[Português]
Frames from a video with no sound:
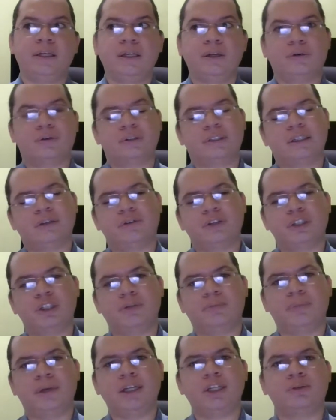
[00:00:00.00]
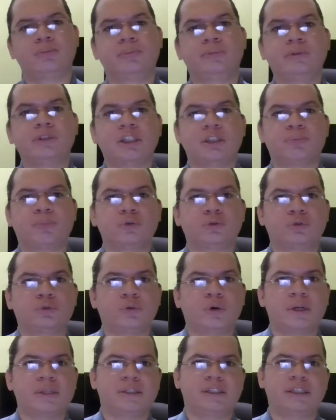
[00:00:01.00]
e, consequentemente, muitos
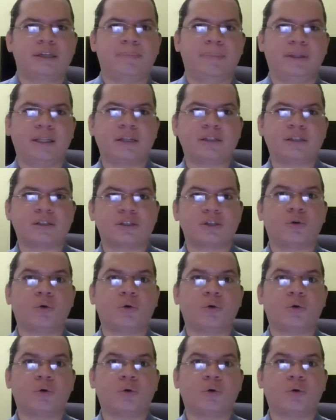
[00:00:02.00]
produtores independentes